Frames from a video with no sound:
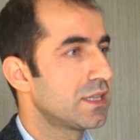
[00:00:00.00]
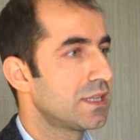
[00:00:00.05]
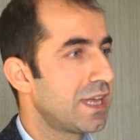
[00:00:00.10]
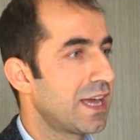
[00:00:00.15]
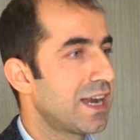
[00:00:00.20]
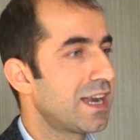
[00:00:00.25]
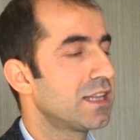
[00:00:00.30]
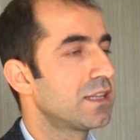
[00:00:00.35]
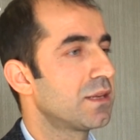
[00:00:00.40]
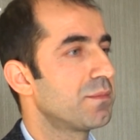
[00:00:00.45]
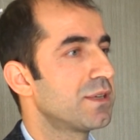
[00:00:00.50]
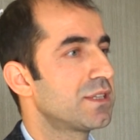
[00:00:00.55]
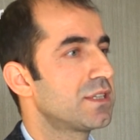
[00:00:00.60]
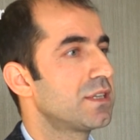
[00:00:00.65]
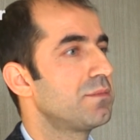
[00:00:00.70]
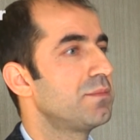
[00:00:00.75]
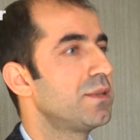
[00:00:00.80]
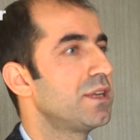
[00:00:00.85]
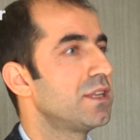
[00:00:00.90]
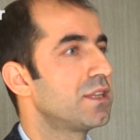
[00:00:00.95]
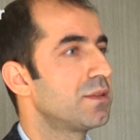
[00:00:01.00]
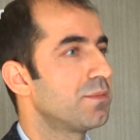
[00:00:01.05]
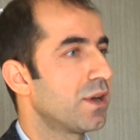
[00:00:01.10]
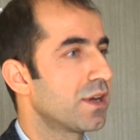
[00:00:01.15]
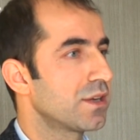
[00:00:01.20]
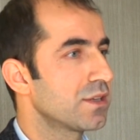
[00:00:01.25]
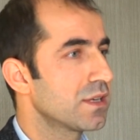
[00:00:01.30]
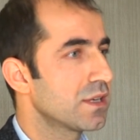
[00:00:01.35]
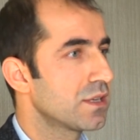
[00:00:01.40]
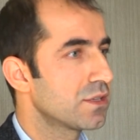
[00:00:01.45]
değerlendirmesinin bir
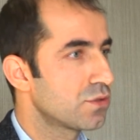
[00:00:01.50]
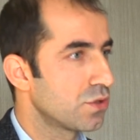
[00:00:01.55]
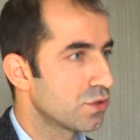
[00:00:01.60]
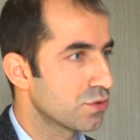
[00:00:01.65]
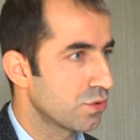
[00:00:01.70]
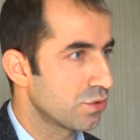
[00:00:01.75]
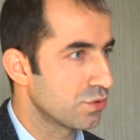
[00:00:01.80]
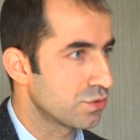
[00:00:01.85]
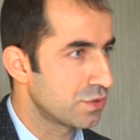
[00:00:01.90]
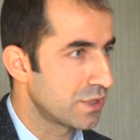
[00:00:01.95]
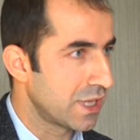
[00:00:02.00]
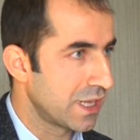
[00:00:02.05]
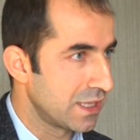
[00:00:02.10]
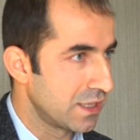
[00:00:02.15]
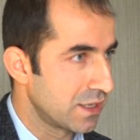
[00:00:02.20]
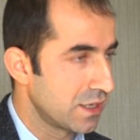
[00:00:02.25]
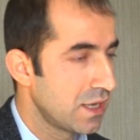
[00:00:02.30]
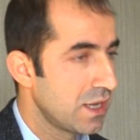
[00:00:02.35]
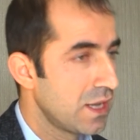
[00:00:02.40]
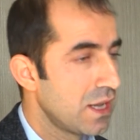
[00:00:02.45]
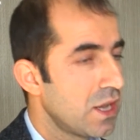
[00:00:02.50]
itibarı söz konusu değildir.